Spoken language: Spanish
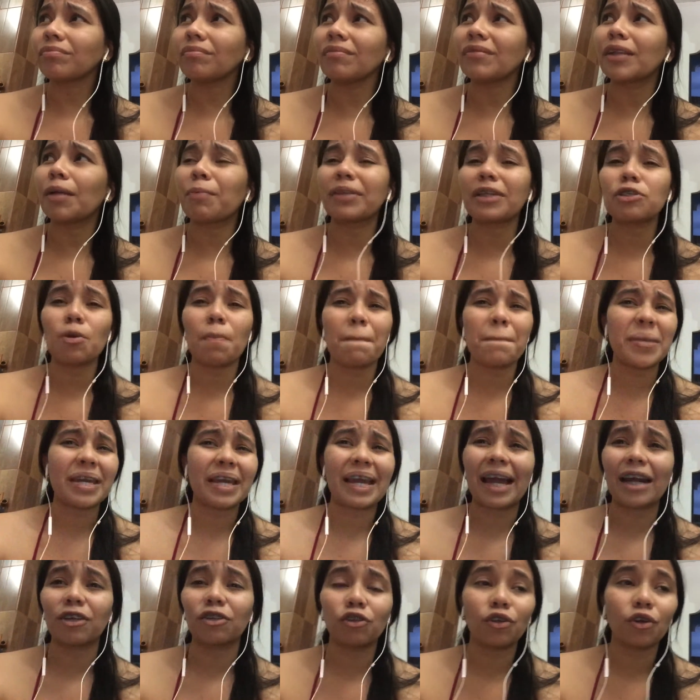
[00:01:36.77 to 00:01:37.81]
después de eso
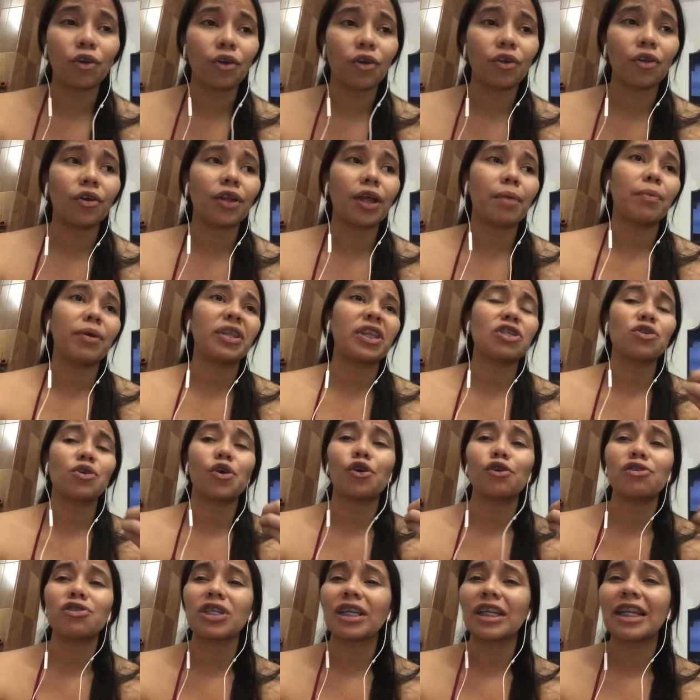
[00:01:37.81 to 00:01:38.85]
picar todo, después de eso
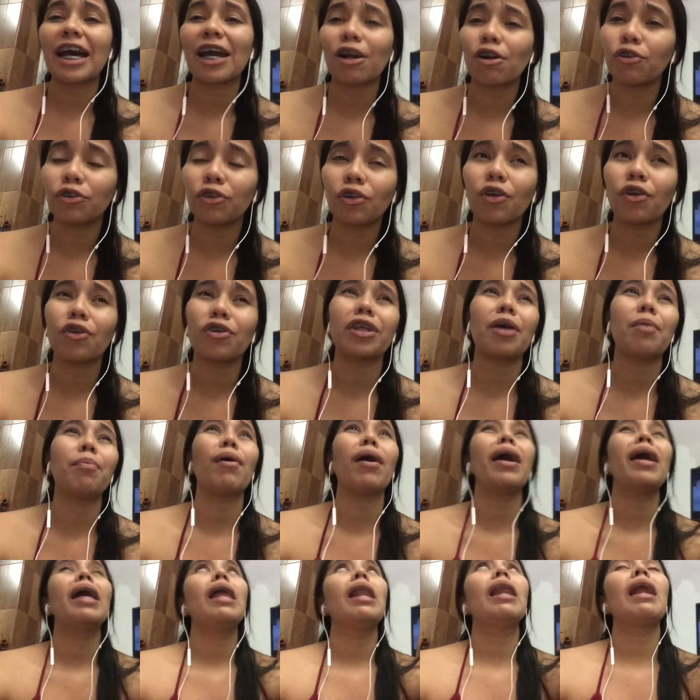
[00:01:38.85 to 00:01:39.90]
cocinarlo todo y
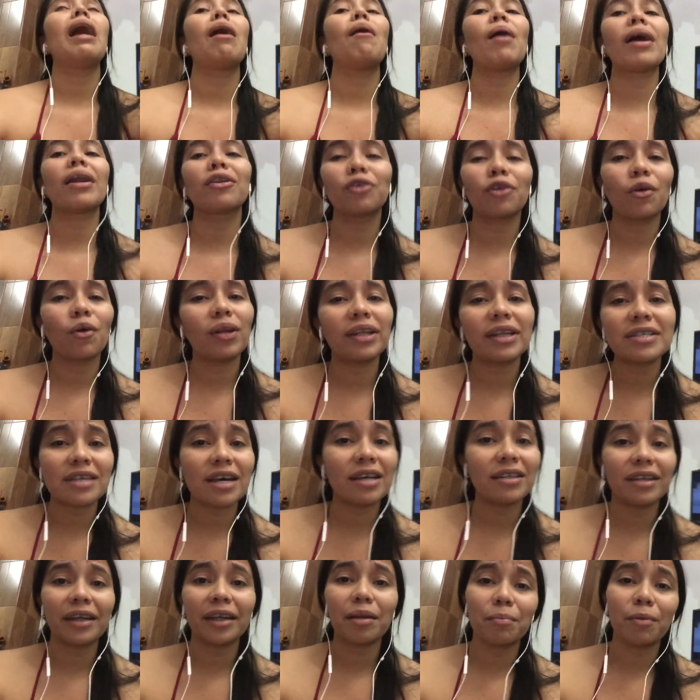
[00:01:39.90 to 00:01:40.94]
después lavar todo el
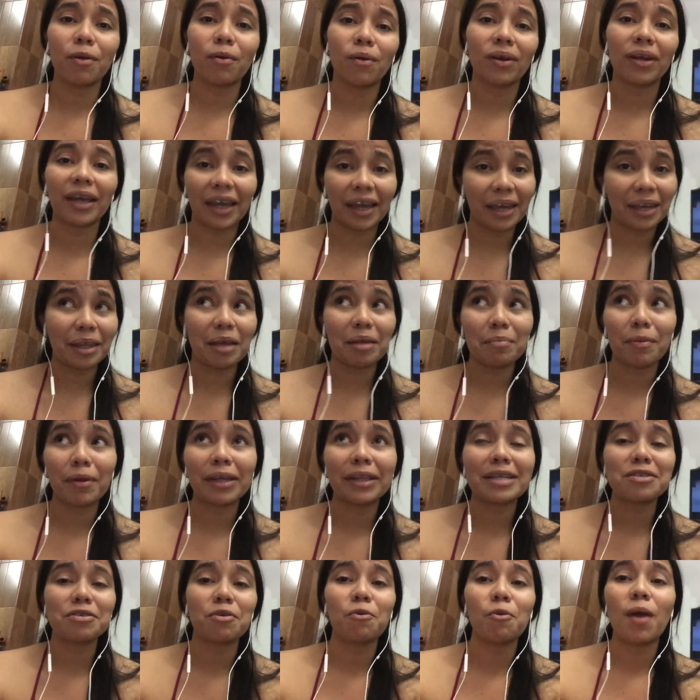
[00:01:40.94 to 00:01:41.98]
desastre que provoqué y después
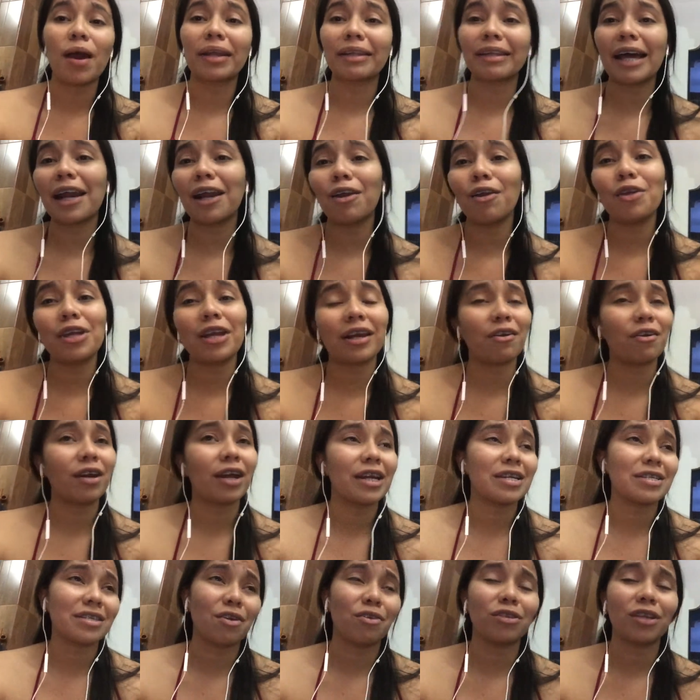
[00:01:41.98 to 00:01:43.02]
de eso guardarlo y
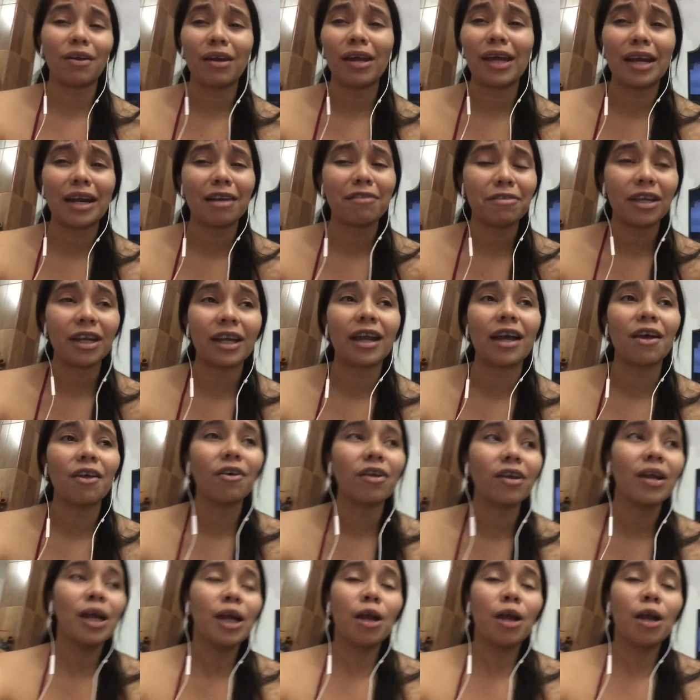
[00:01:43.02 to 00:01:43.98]
reorganizar otra vez el refrigerador